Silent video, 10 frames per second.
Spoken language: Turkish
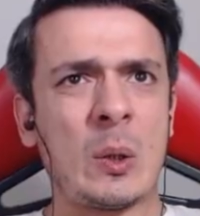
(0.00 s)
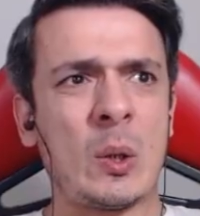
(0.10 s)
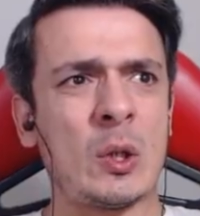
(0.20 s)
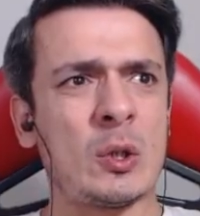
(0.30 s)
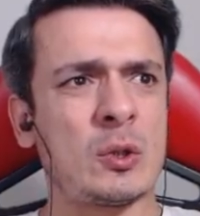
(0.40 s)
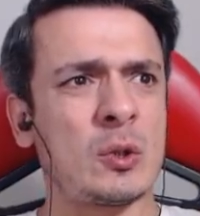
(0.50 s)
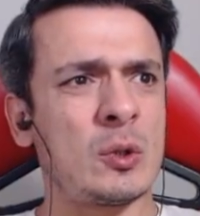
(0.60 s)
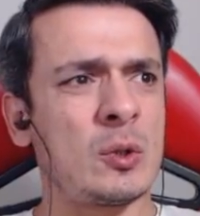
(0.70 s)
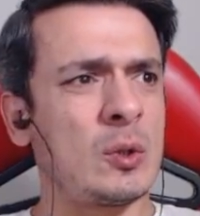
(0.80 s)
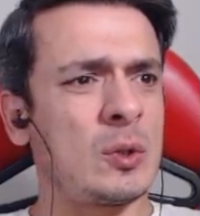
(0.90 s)
Olur.
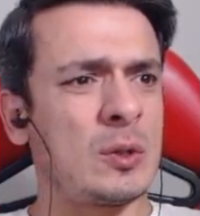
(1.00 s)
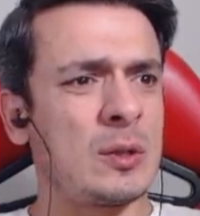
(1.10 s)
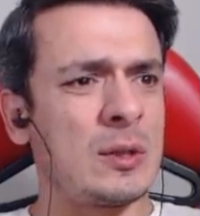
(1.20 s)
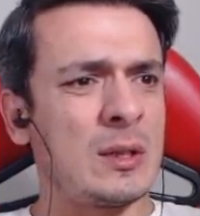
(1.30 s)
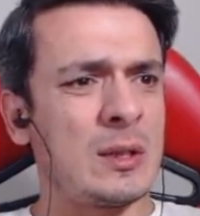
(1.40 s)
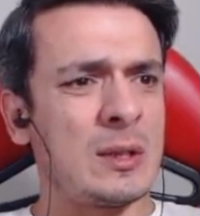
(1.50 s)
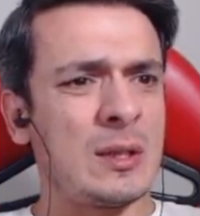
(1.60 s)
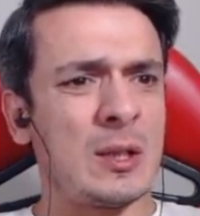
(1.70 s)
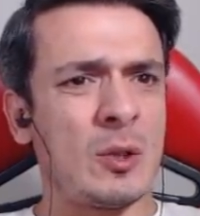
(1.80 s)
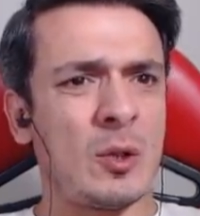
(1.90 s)

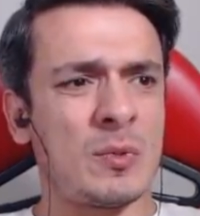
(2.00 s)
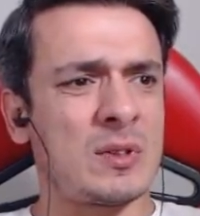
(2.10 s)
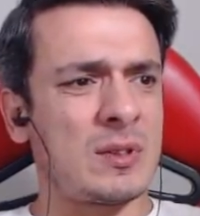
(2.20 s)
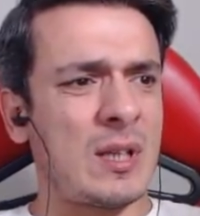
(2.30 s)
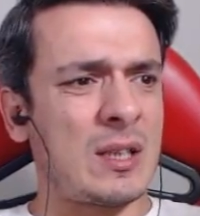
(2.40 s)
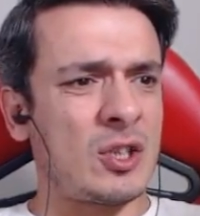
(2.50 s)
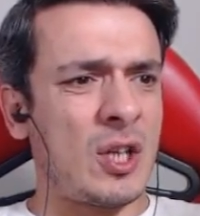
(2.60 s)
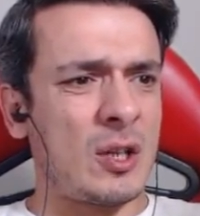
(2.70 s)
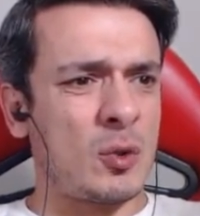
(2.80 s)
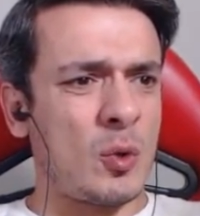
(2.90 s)
Neden olmasın? Zaten
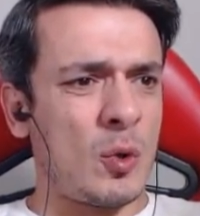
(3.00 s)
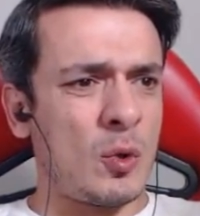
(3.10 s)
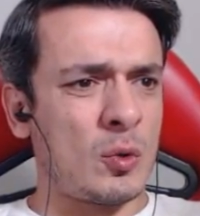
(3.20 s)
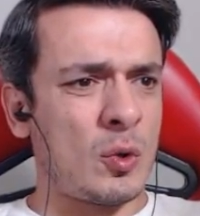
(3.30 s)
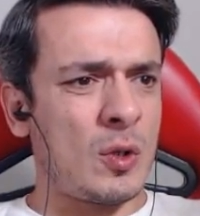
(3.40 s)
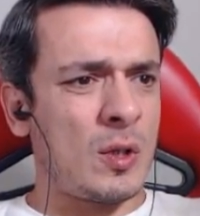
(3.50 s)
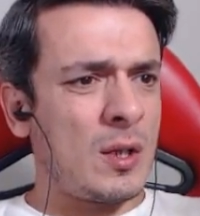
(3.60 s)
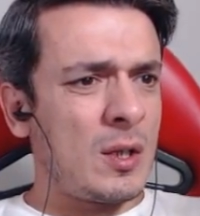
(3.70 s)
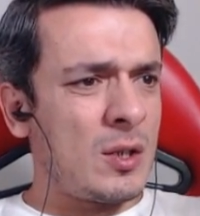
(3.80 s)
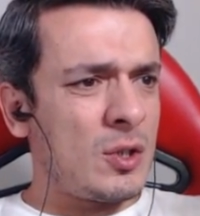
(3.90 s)
şeyde söylüyordu.
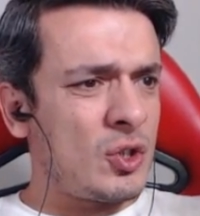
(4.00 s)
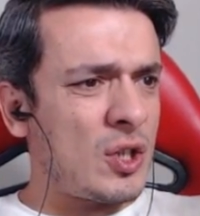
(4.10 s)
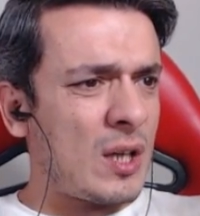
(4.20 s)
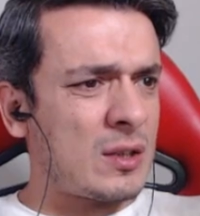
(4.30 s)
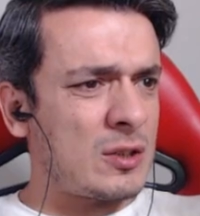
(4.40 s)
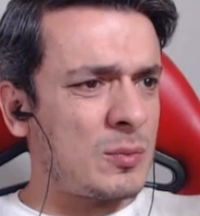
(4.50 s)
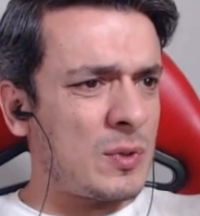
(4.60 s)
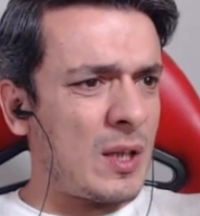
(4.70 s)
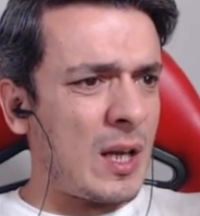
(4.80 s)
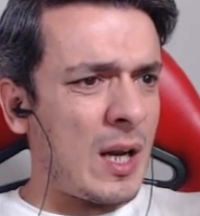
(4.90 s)
İnşaat
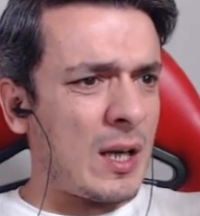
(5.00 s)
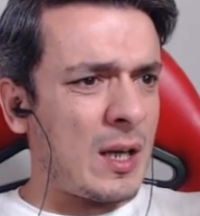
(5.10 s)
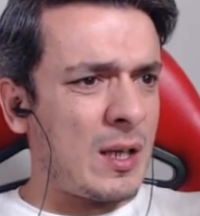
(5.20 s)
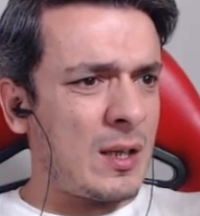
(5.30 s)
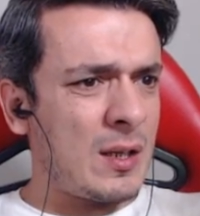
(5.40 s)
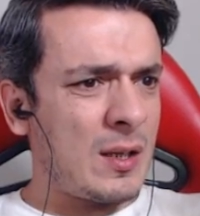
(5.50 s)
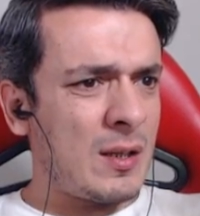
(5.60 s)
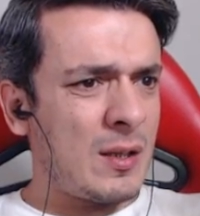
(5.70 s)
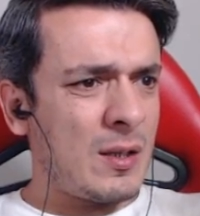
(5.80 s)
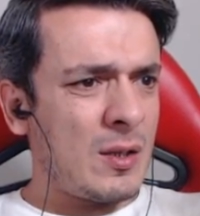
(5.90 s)
kısmından herhalde.
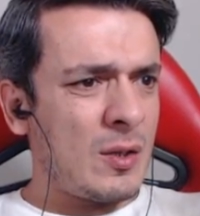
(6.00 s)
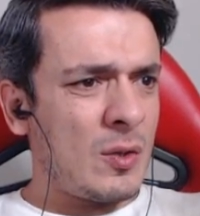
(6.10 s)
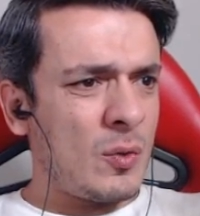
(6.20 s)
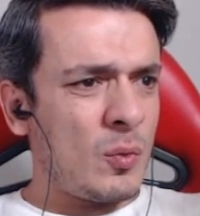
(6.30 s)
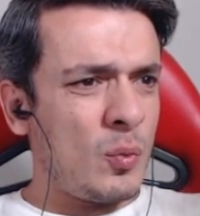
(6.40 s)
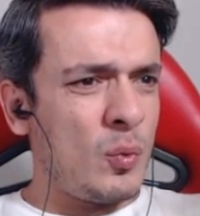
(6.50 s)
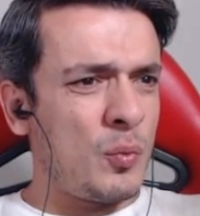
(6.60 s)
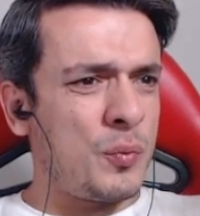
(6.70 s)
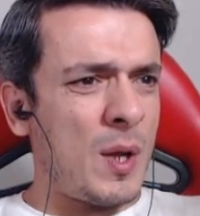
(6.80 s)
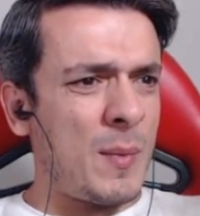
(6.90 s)

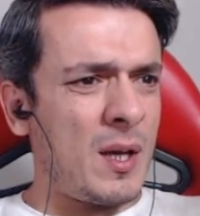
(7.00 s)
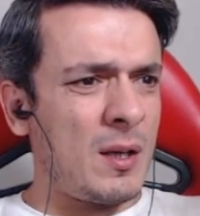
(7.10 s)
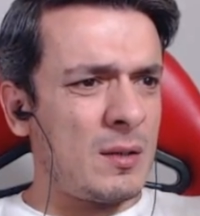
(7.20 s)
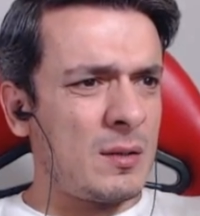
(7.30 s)
Üfleme